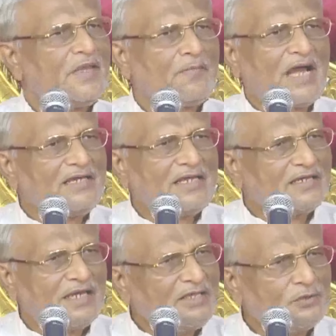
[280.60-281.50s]
मैं
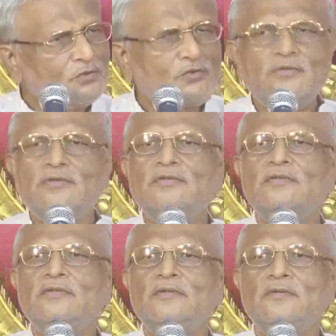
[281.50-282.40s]
मालिक नहीं हूं
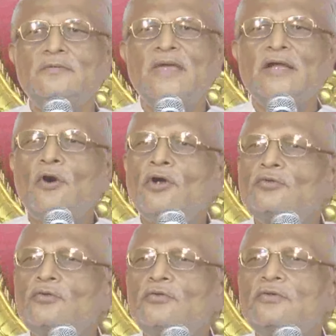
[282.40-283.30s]
मैं
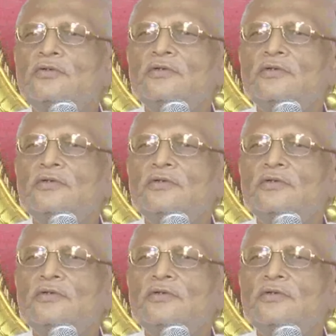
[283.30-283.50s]
कौन हूं